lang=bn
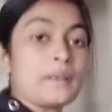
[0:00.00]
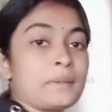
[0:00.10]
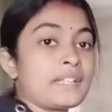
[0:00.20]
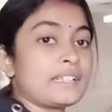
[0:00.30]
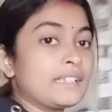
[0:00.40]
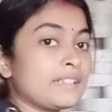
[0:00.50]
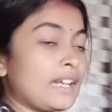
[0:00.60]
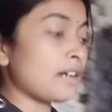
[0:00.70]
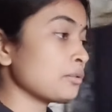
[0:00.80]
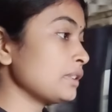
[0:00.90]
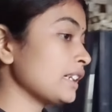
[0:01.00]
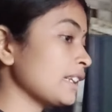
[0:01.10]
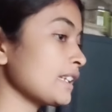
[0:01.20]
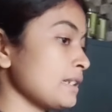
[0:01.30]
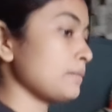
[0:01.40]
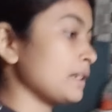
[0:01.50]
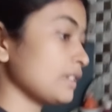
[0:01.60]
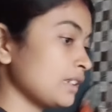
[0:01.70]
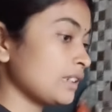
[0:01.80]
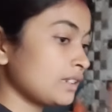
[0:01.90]
যাবে নাকি তার ঠাকুরের কাছে মানে
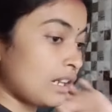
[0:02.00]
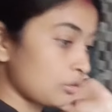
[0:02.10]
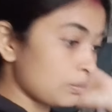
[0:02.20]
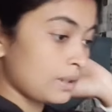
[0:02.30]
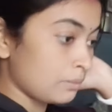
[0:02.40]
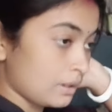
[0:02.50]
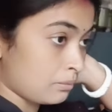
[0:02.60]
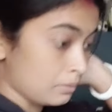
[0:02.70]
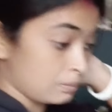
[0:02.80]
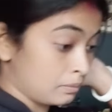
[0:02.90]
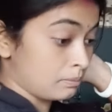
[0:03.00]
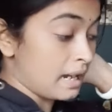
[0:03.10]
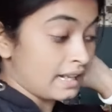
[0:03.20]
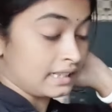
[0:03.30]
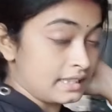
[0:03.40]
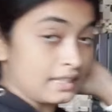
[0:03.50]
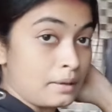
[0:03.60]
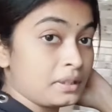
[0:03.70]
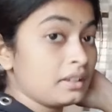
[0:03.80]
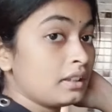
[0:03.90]
তার ঠাকুমার মানে মায়ের কাছে
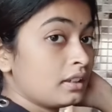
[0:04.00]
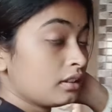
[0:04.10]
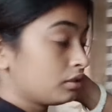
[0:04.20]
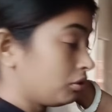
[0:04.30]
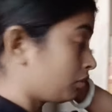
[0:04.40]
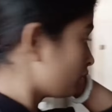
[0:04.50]
যাবে তো